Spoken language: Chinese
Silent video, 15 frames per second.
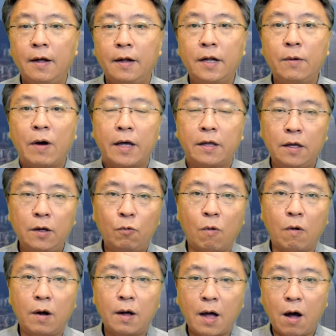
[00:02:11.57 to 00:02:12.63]
另外，英
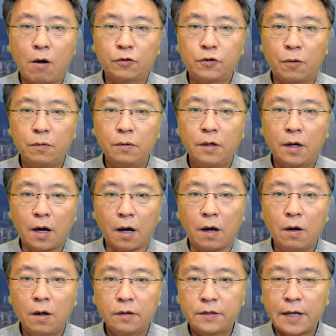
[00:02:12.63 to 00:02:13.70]
国、澳洲
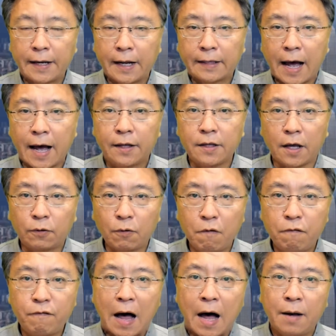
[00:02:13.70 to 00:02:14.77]
和加拿大也都
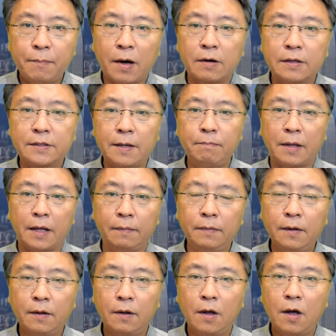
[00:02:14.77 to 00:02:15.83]
发表了声明，
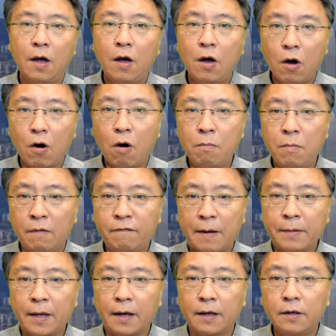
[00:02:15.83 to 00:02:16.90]
欧盟方
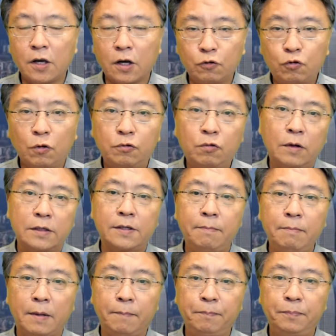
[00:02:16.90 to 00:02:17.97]
面也做出了声
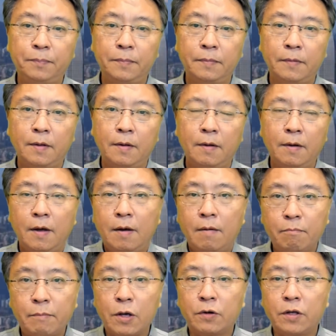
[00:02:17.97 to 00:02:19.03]
明。
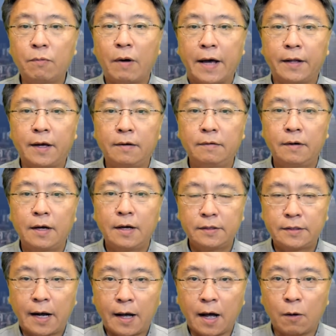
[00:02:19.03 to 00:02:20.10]
没有意外的，
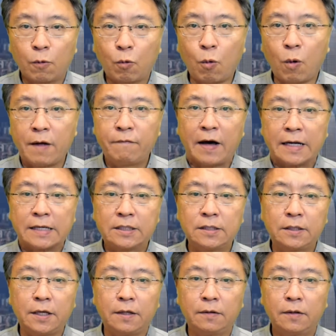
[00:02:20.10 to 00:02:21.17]
香港国安法的制
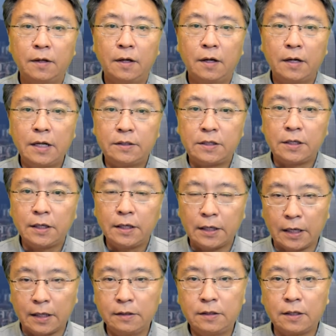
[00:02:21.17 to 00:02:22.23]
定立即
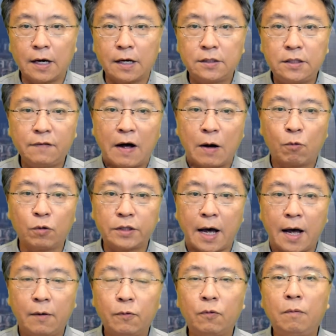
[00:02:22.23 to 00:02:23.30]
引起了西方国
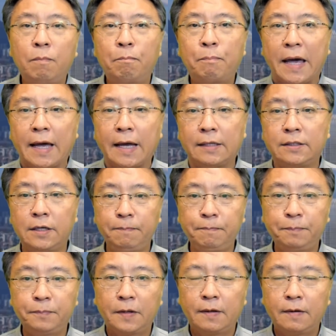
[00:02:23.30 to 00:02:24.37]
家与北
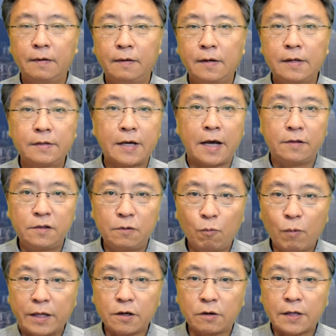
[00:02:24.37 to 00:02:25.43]
京在
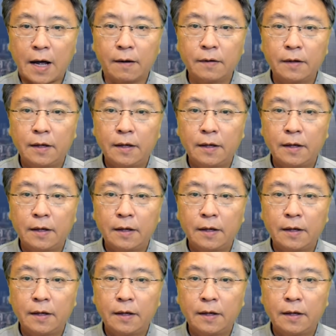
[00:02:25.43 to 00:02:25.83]
外交上